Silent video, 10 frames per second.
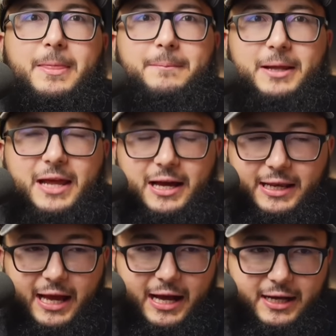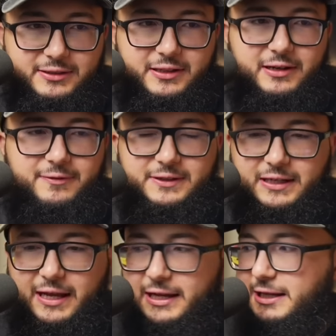معناها الحاضر
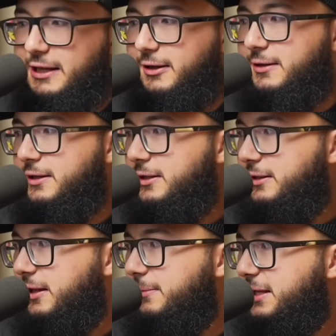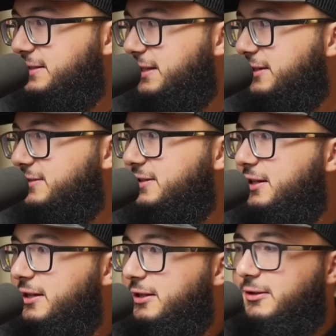الفترة الحالية that makes sense
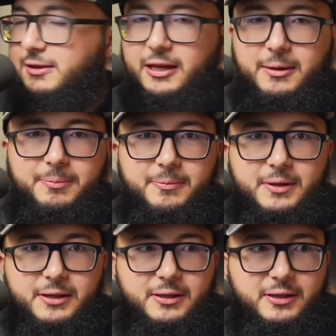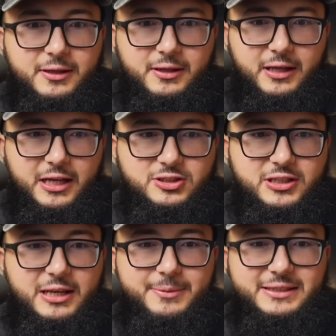طيب ايش
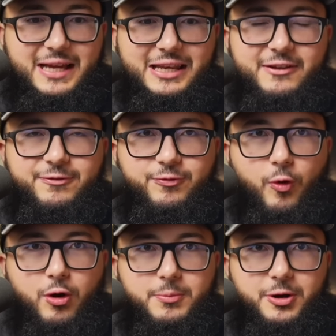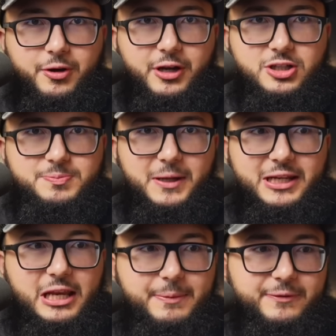كلمة تانية former ايش
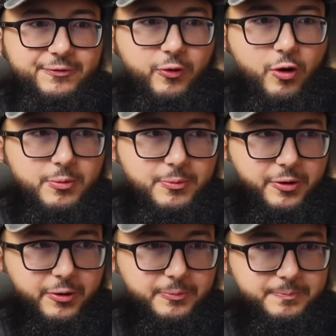معنى كلمة former